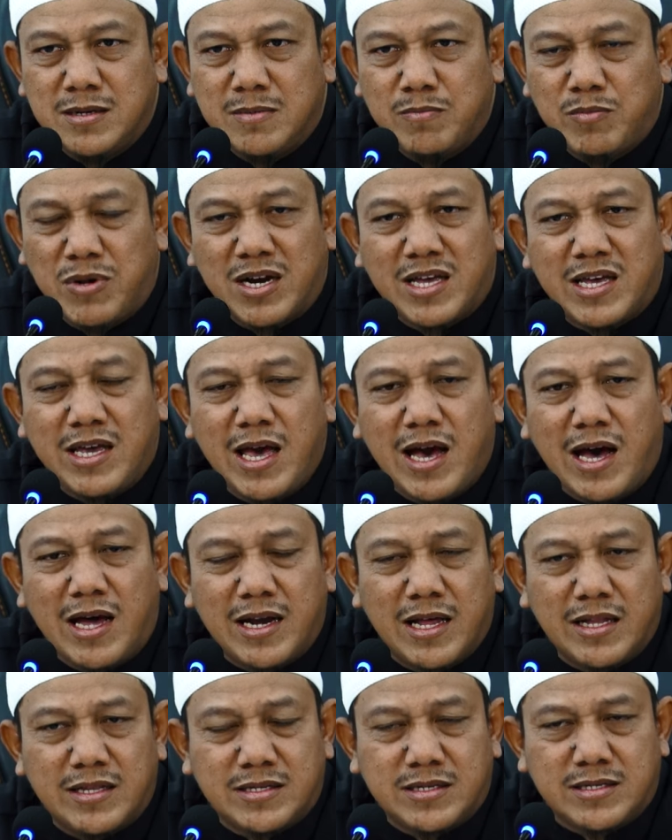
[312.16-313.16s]

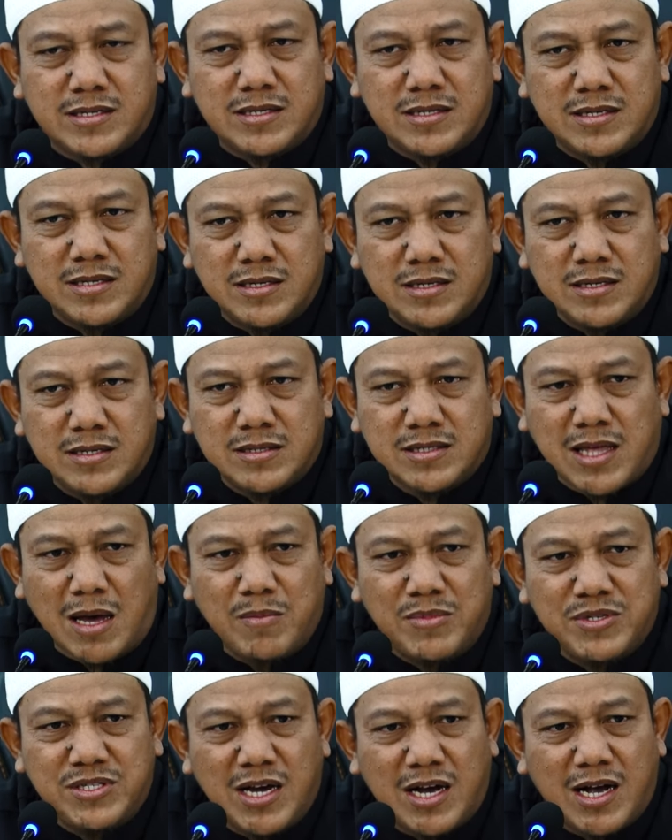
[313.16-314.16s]
Berkhianat, tak
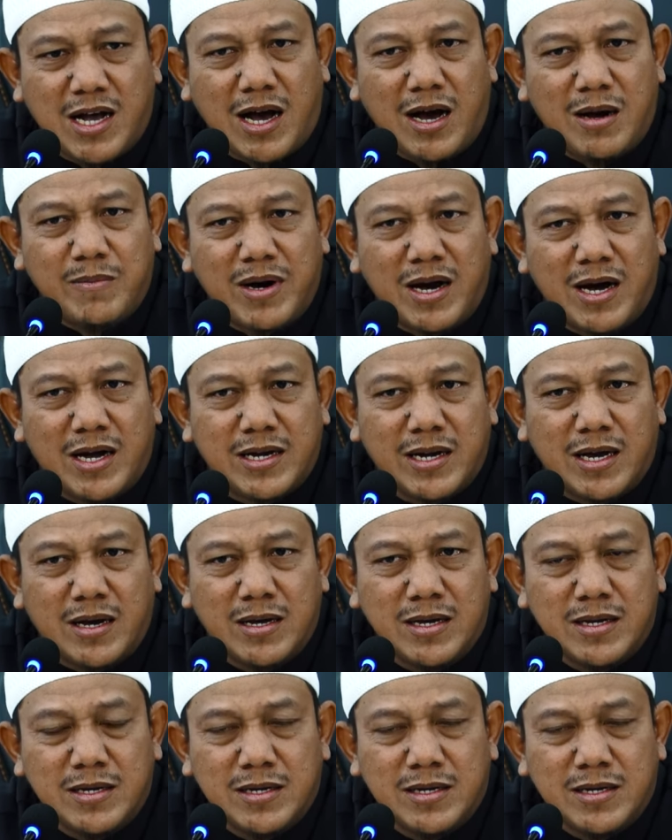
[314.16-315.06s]
menjaga amanah.